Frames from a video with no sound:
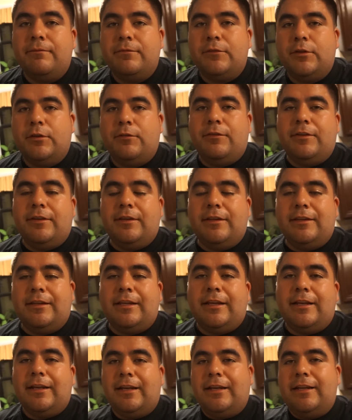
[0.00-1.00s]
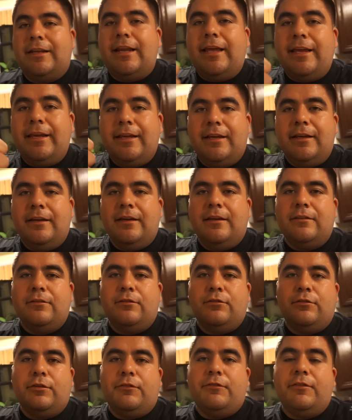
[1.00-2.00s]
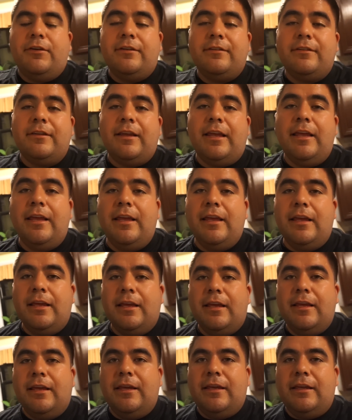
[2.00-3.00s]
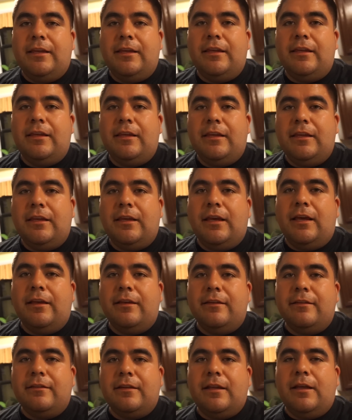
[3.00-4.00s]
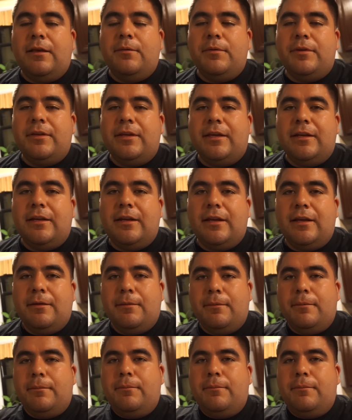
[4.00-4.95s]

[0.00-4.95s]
No olviden darle like suscribirse y hasta mañana.